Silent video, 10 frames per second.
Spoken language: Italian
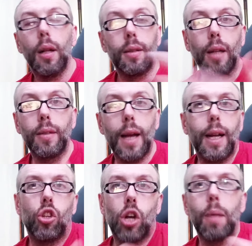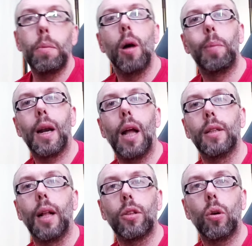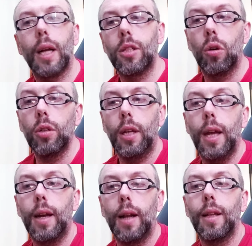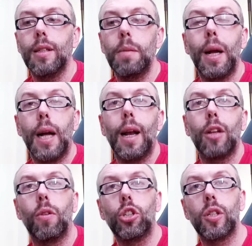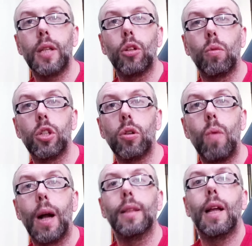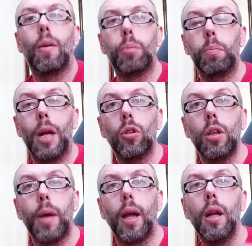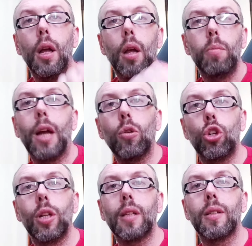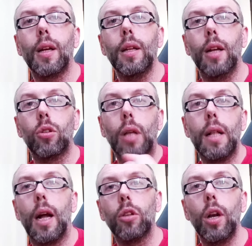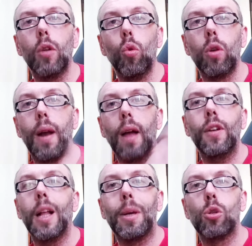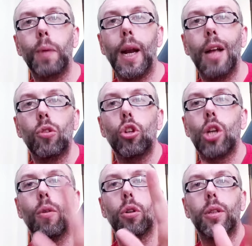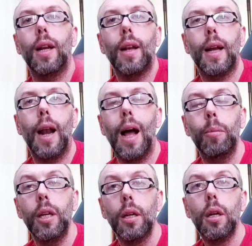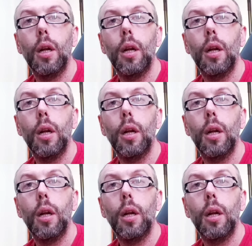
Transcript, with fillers: Tant'è che già ne abbiamo parlato in altre occasioni, ieri l'ennesima gara dove c'è stato questo qua che andava più piano di me, mi è riuscito a stare dietro tagliando le curve, alla fine mi ha superato, io avevo tre reclami